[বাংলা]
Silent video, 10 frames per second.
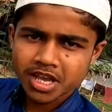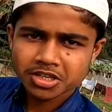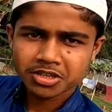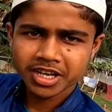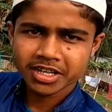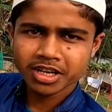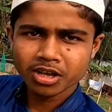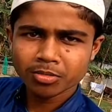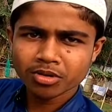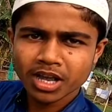একশো টাকা
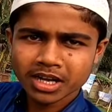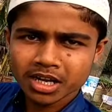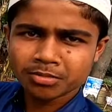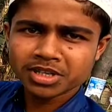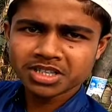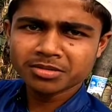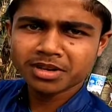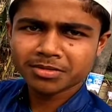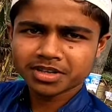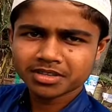দিলে লাগলে আর বেশি
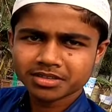নিবার ফাইন